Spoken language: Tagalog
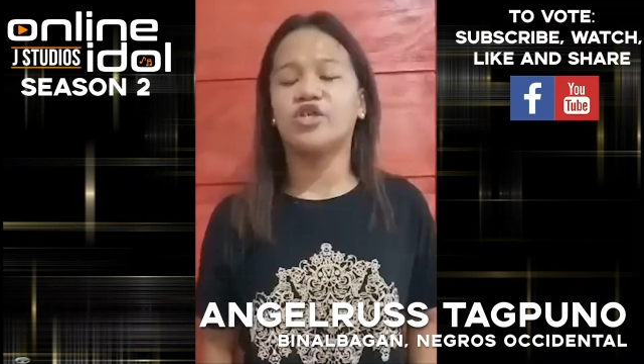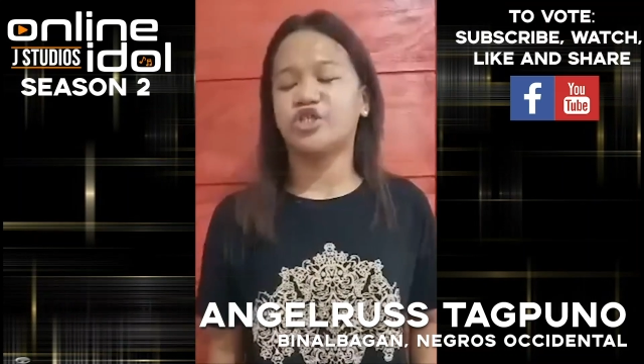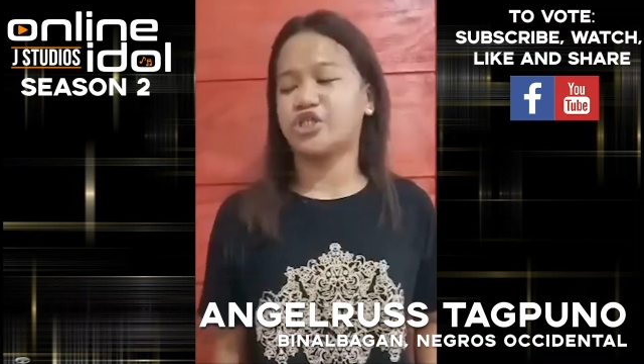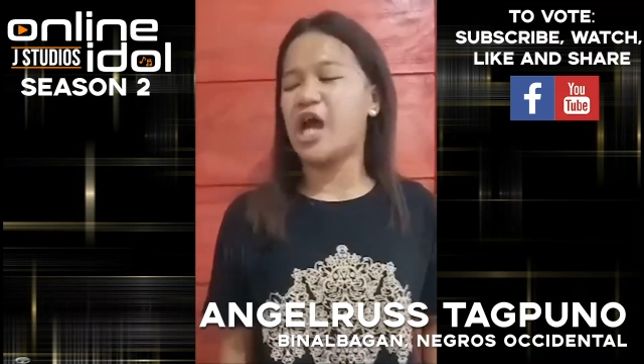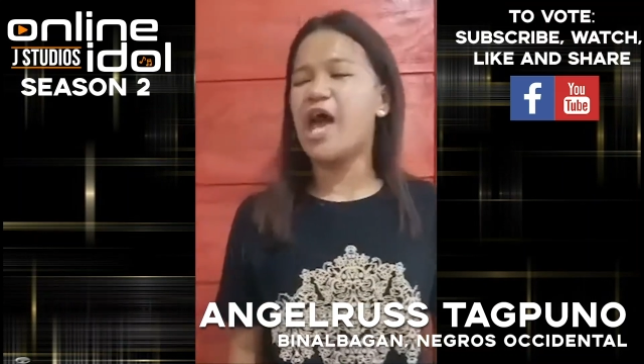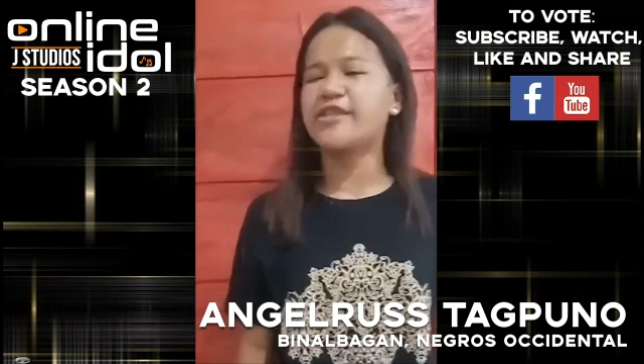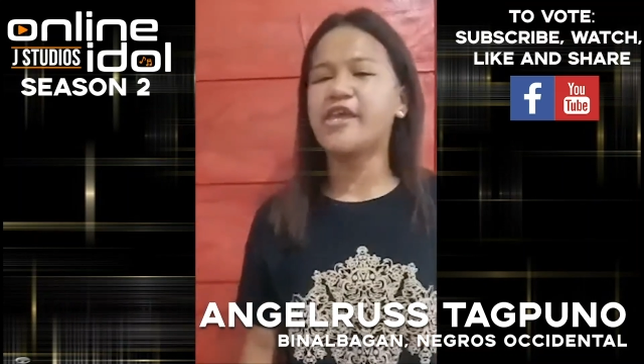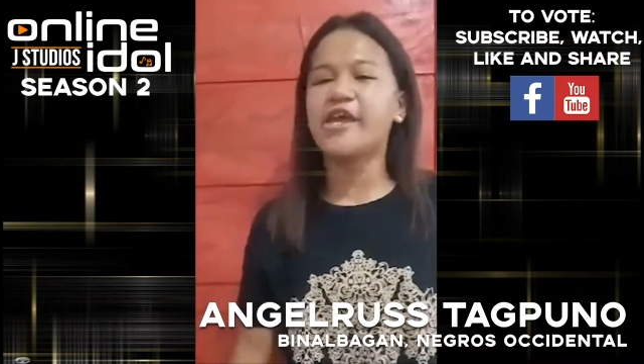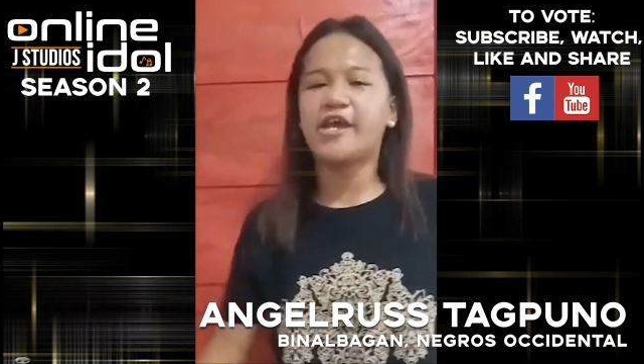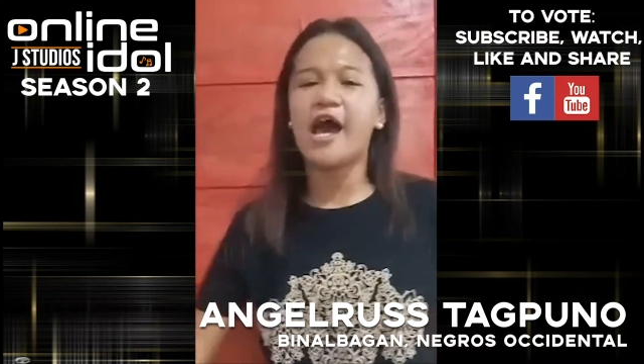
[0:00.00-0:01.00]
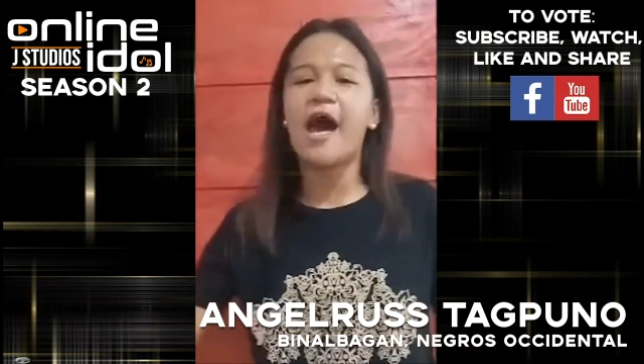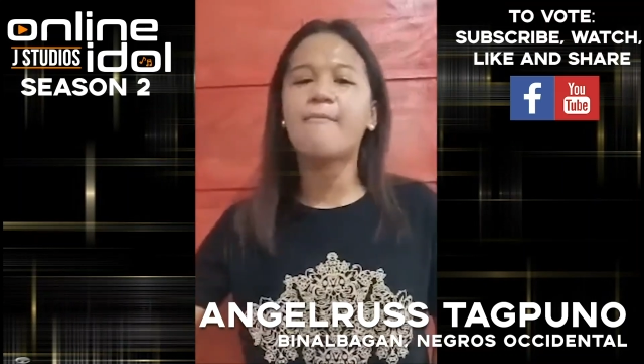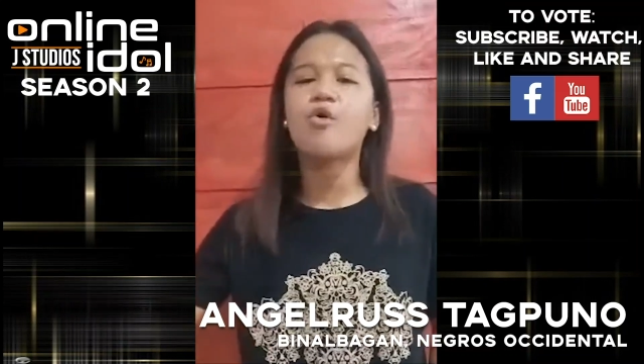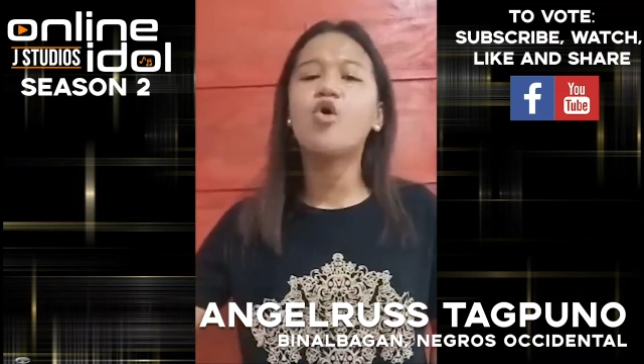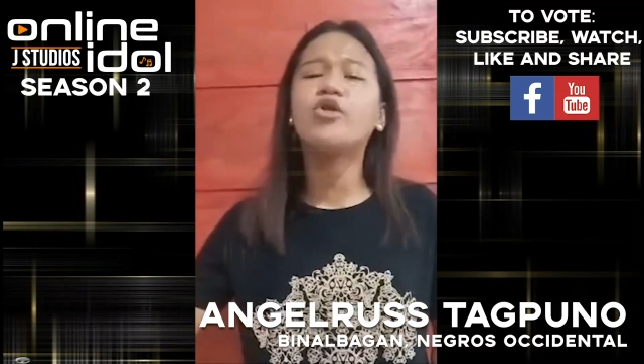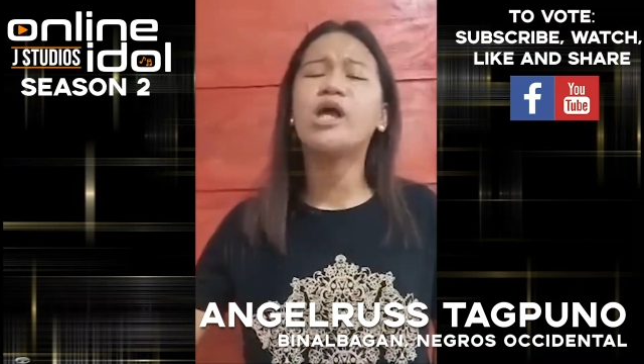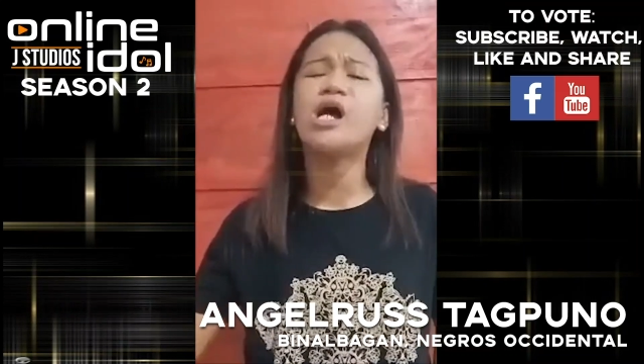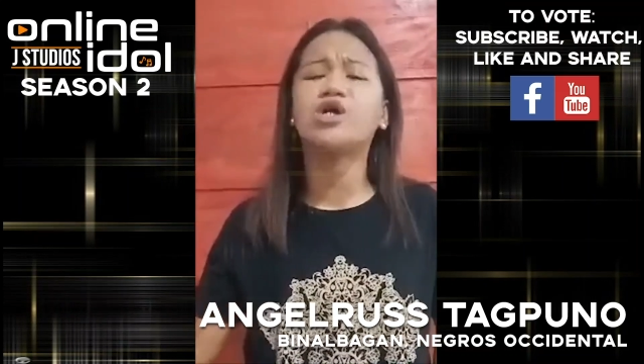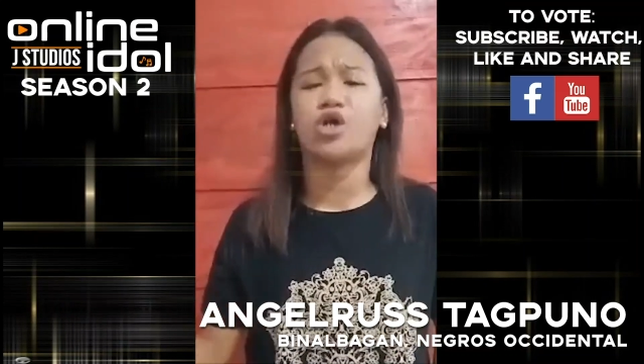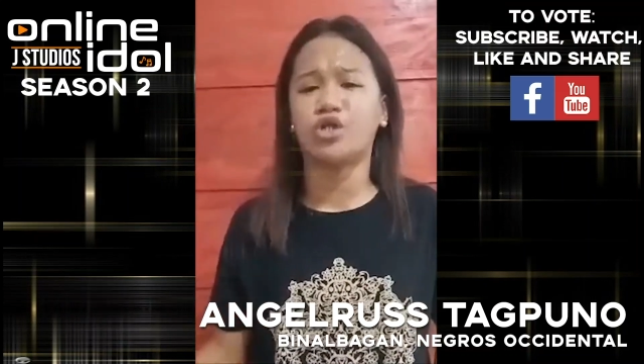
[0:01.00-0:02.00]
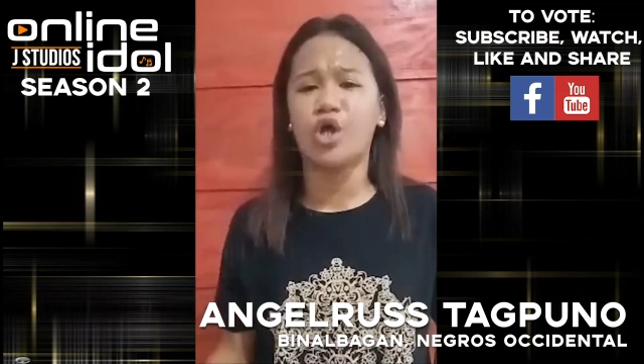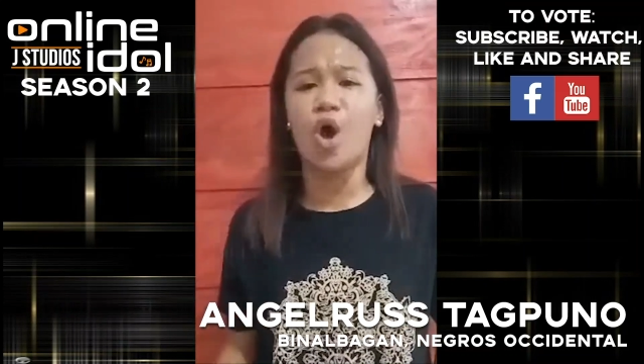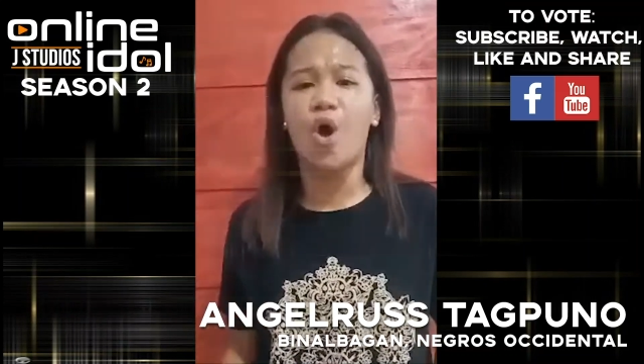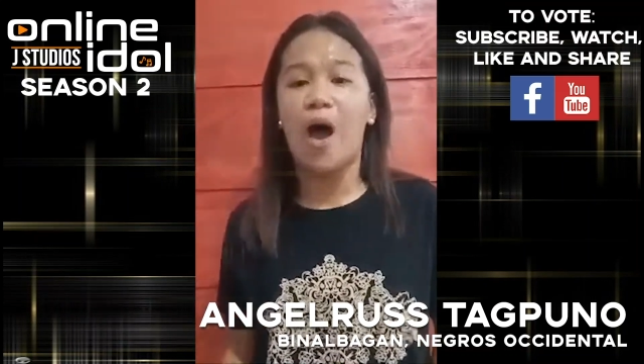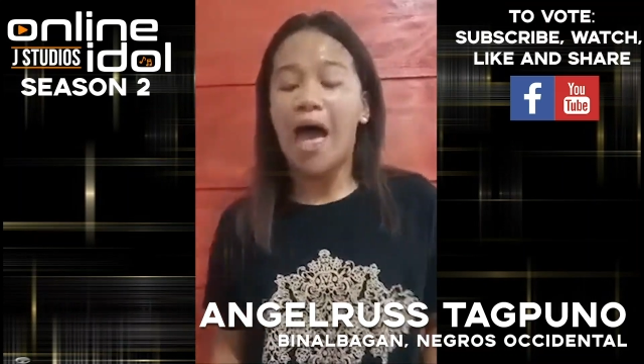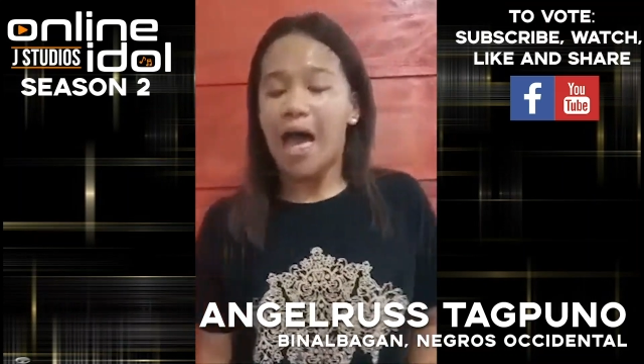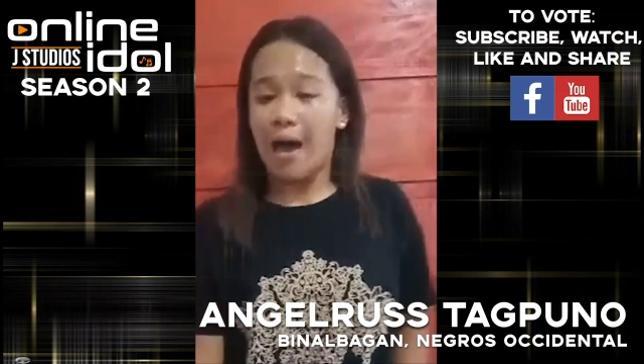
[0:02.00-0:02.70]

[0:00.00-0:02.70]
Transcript: Diskarte ka munang kano